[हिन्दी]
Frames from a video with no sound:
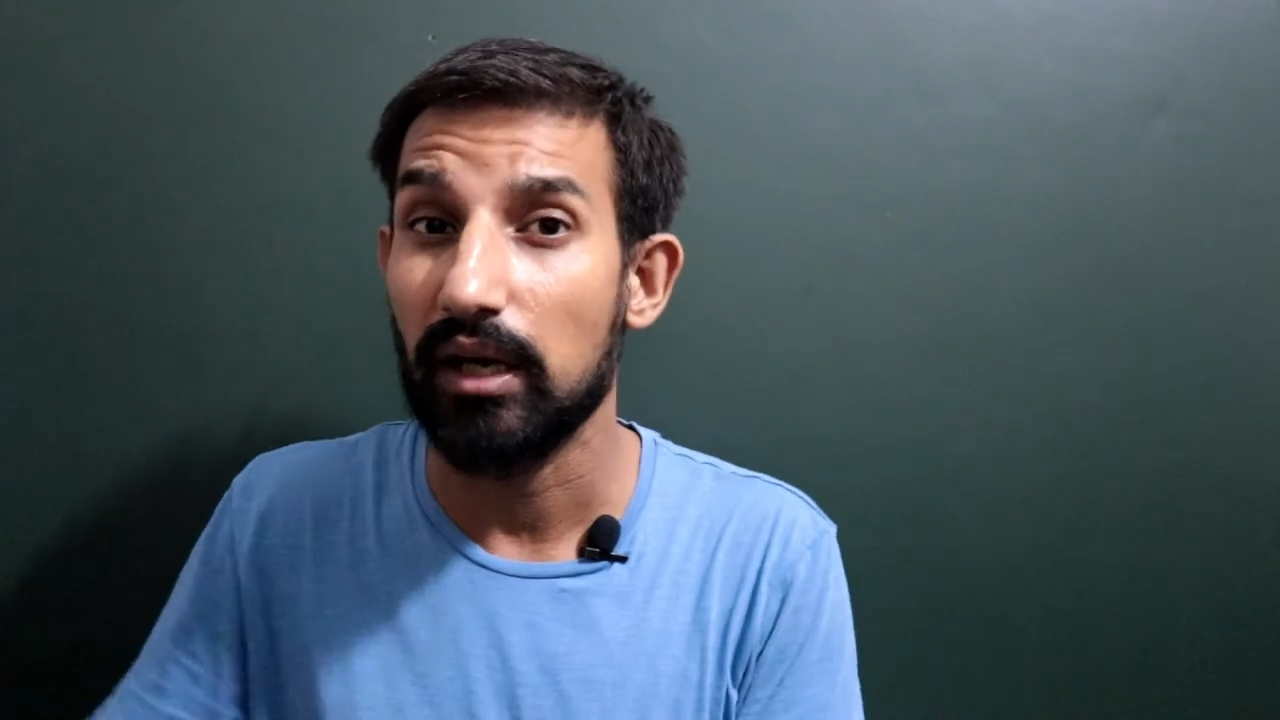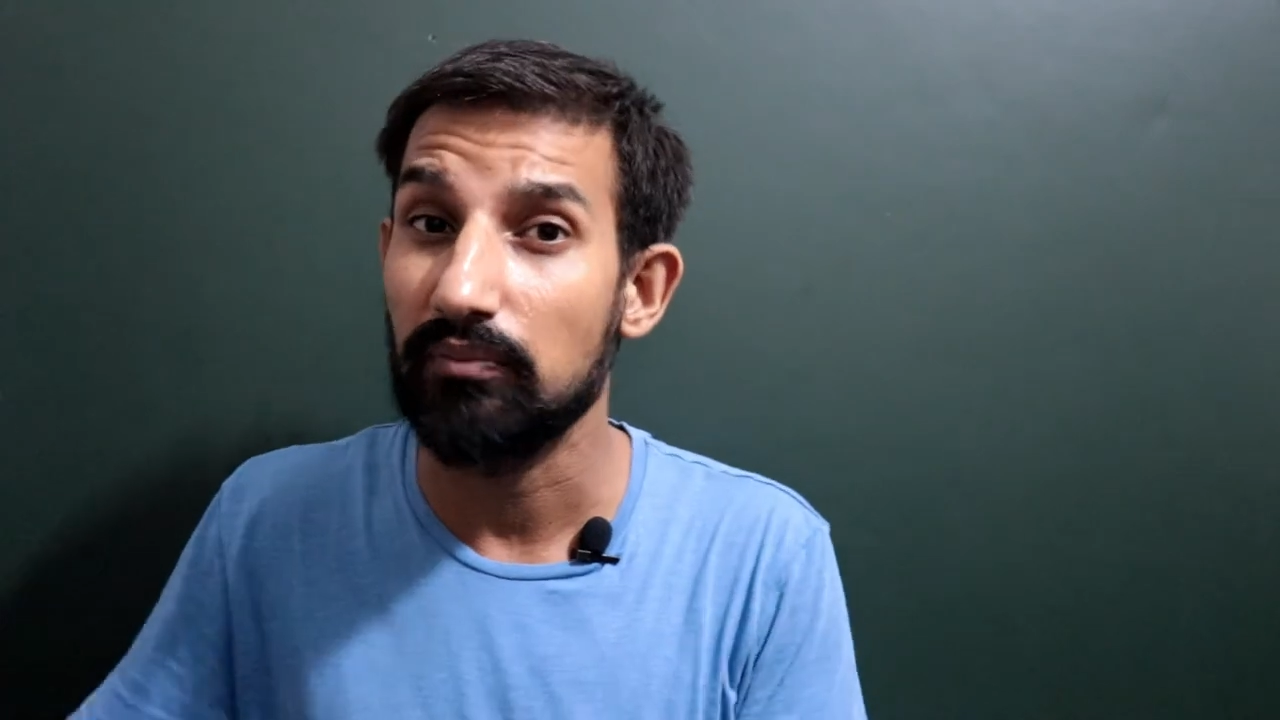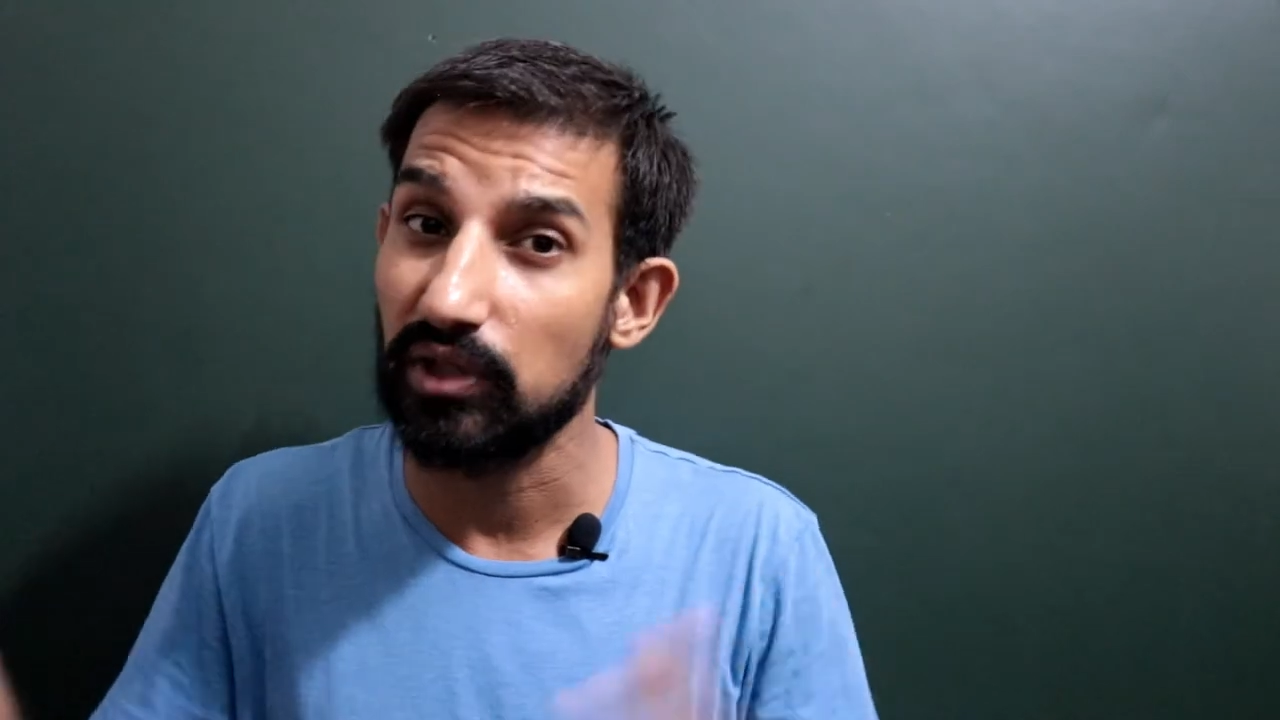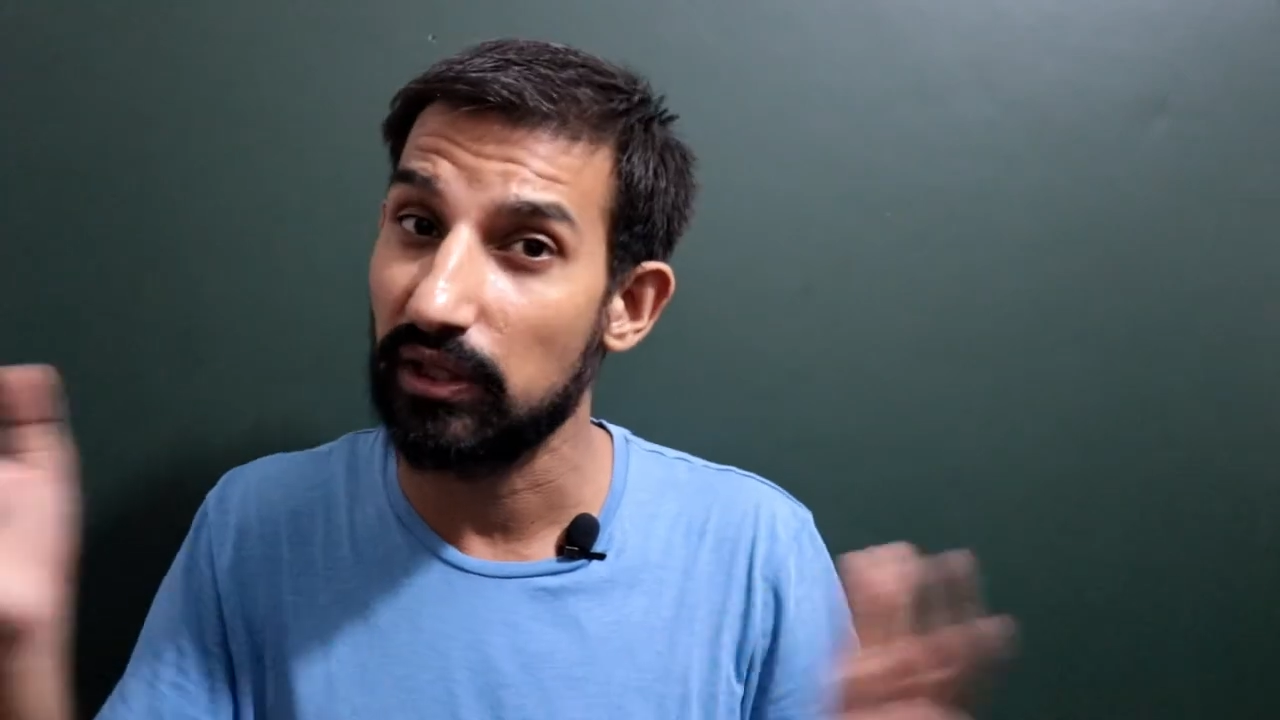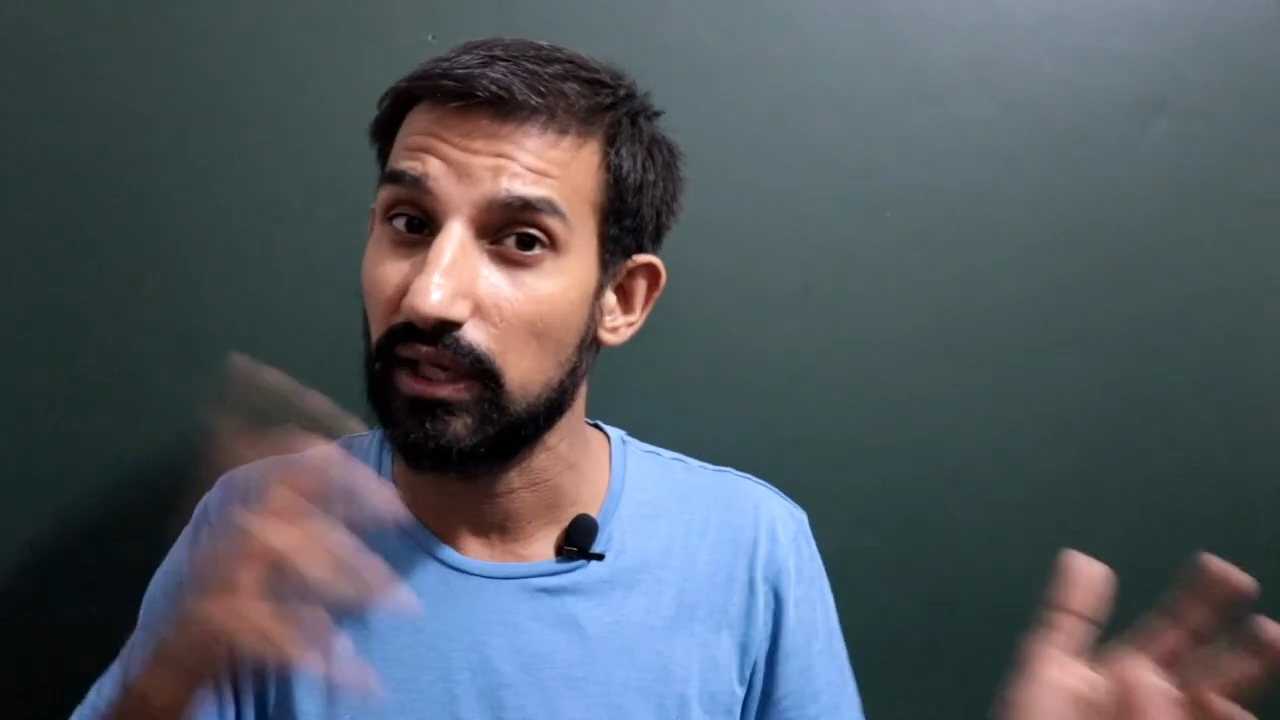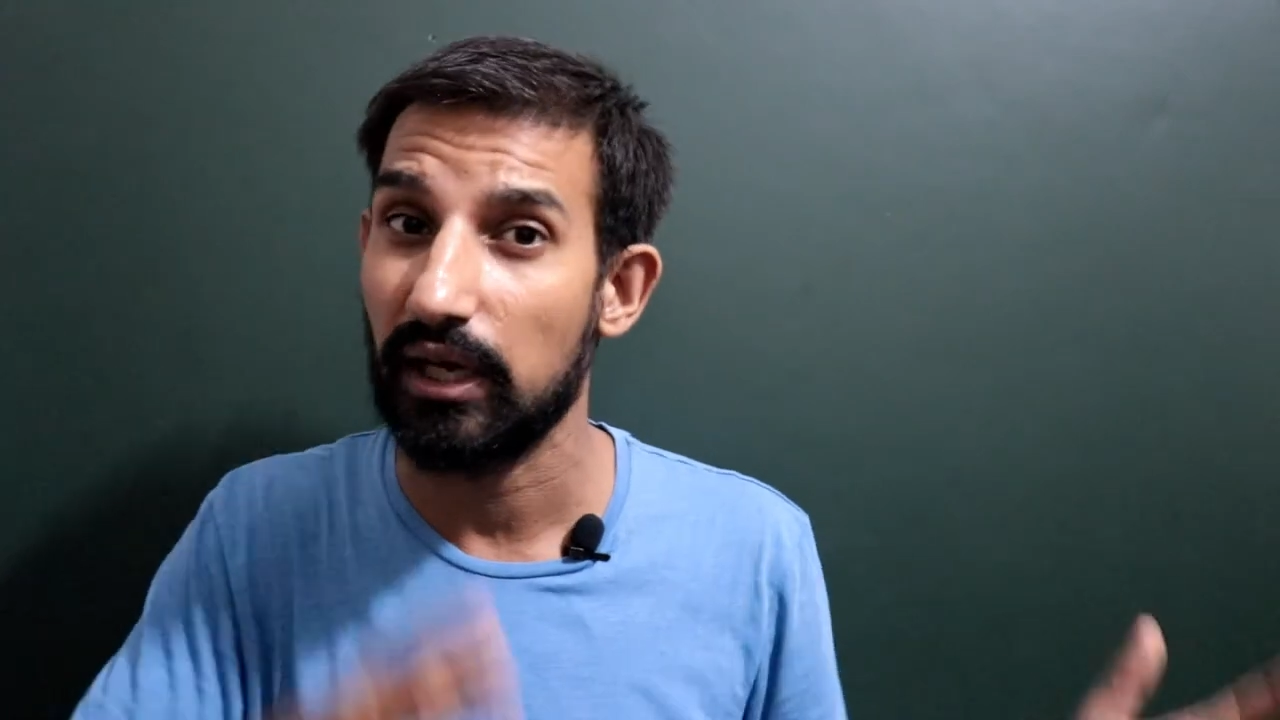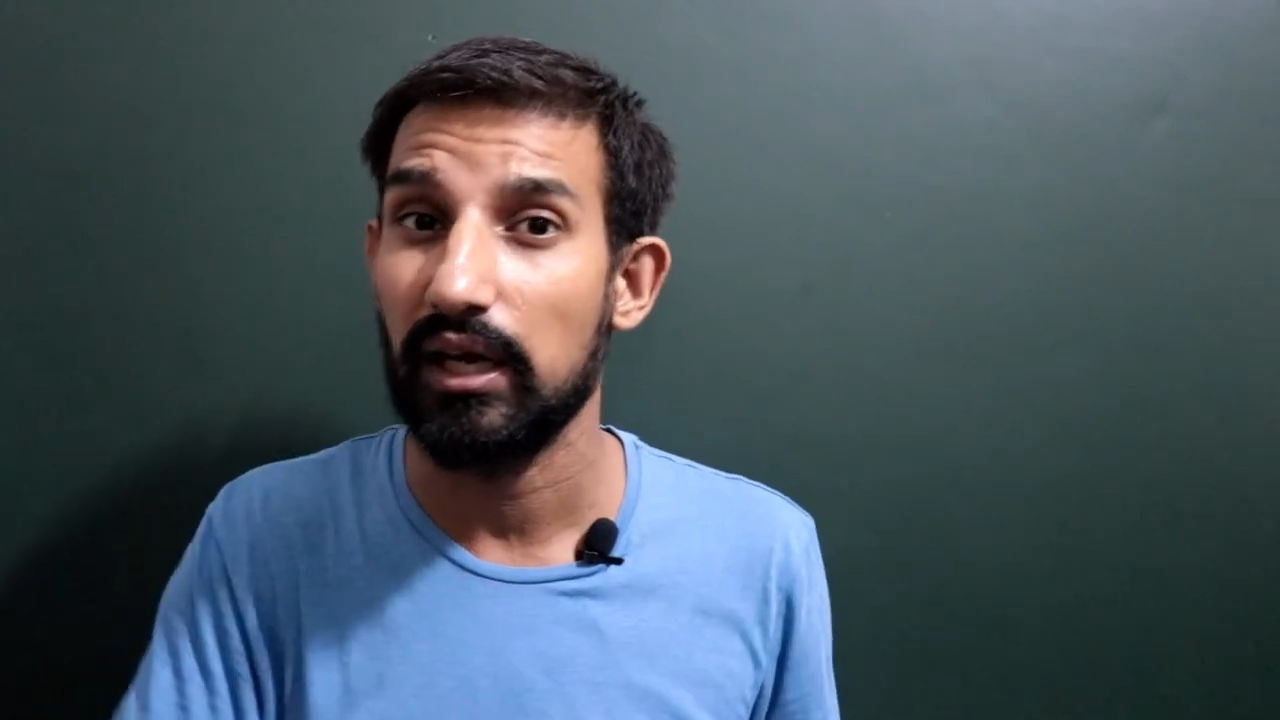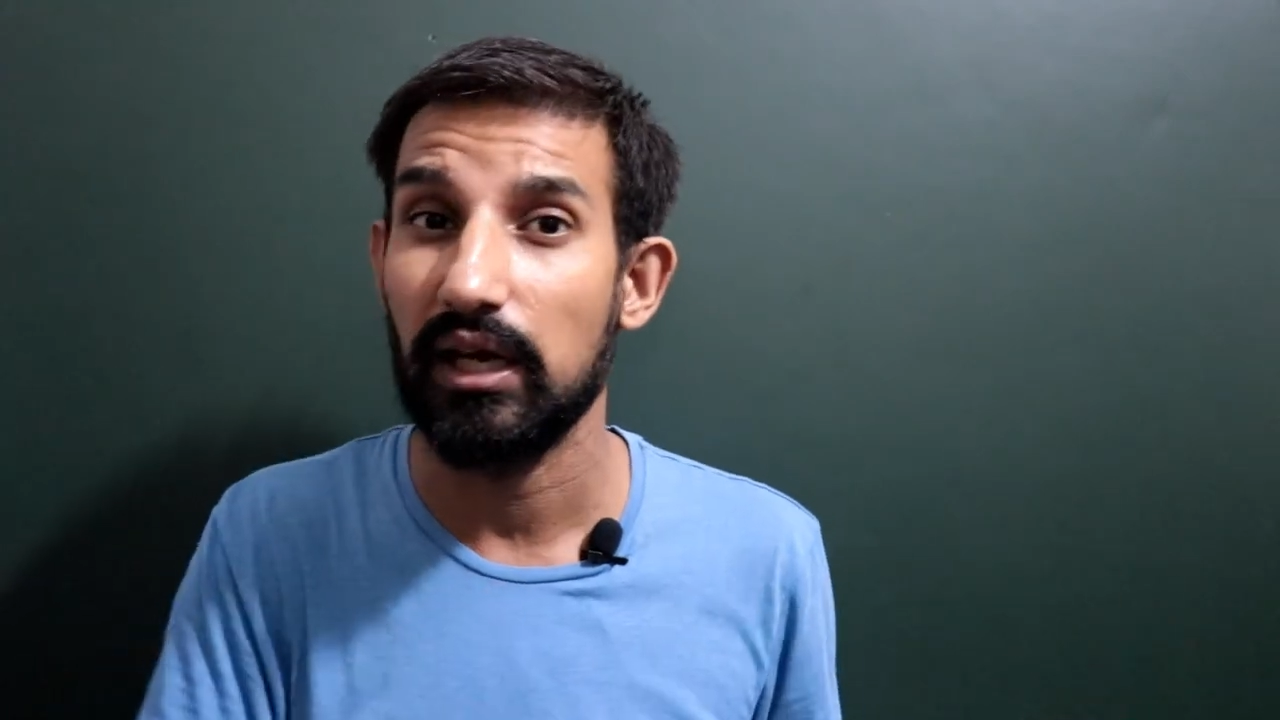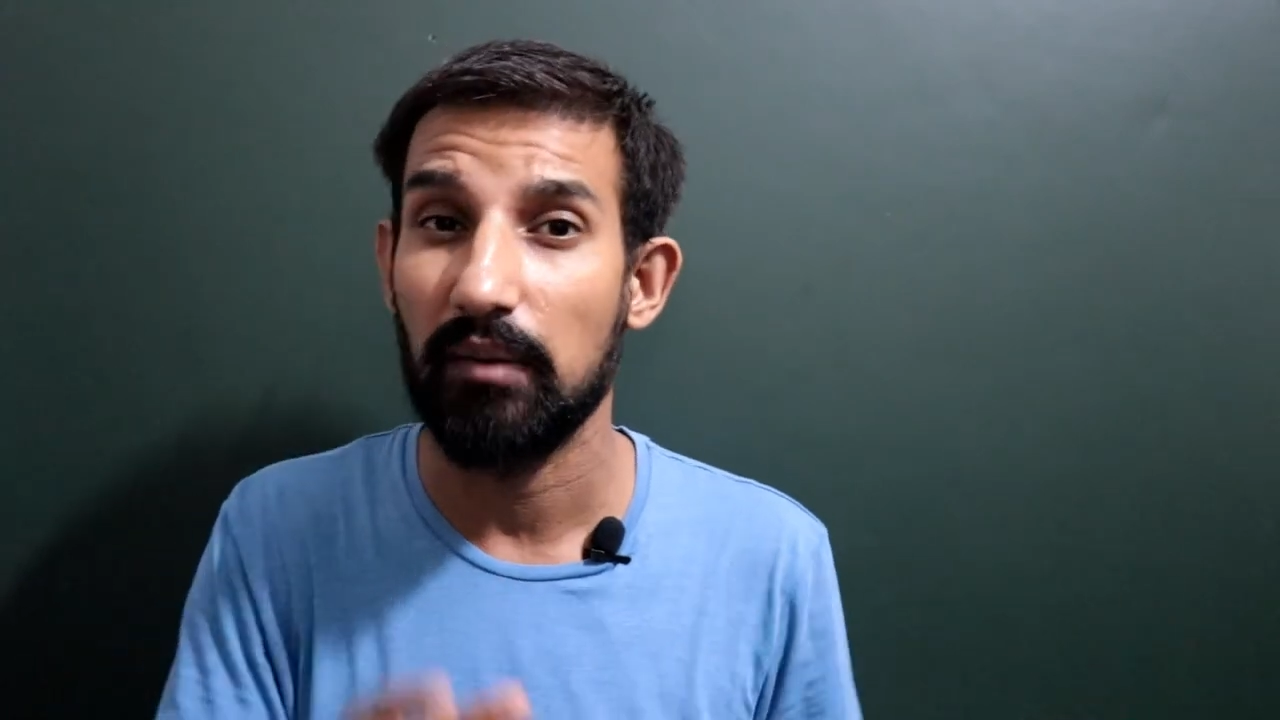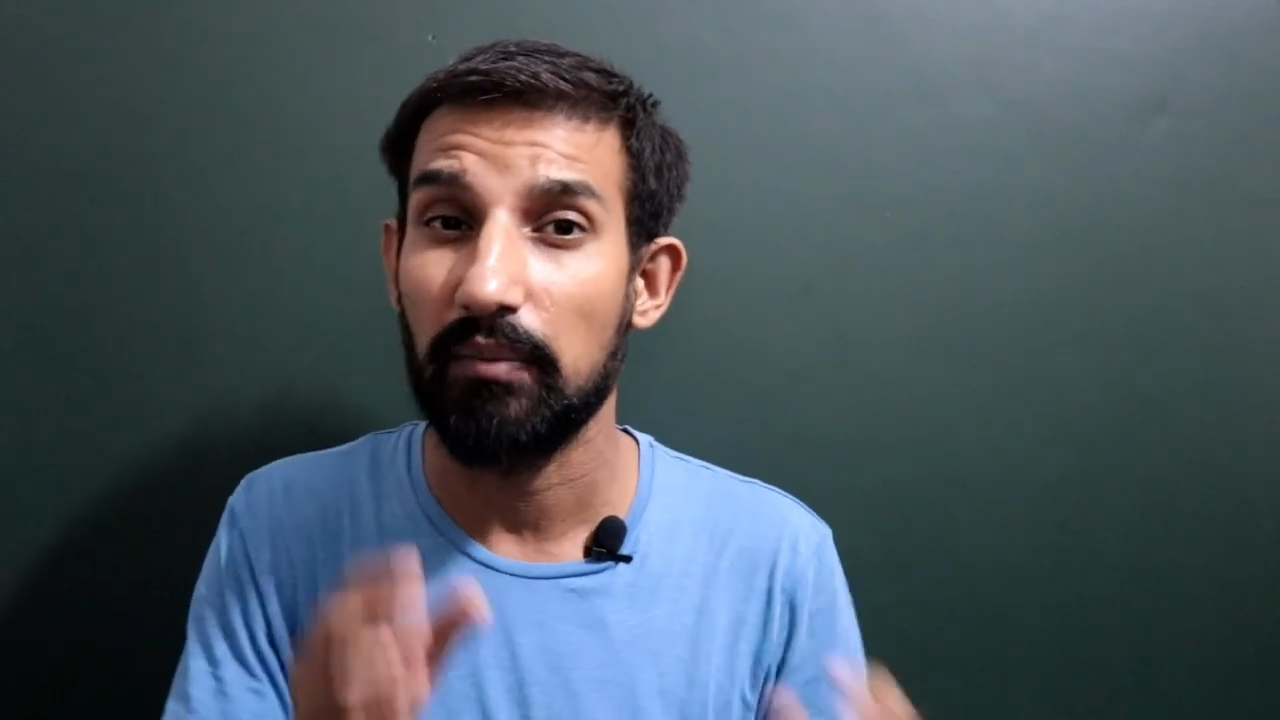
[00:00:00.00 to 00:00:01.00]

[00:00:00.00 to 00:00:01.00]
काम चलता रहेगा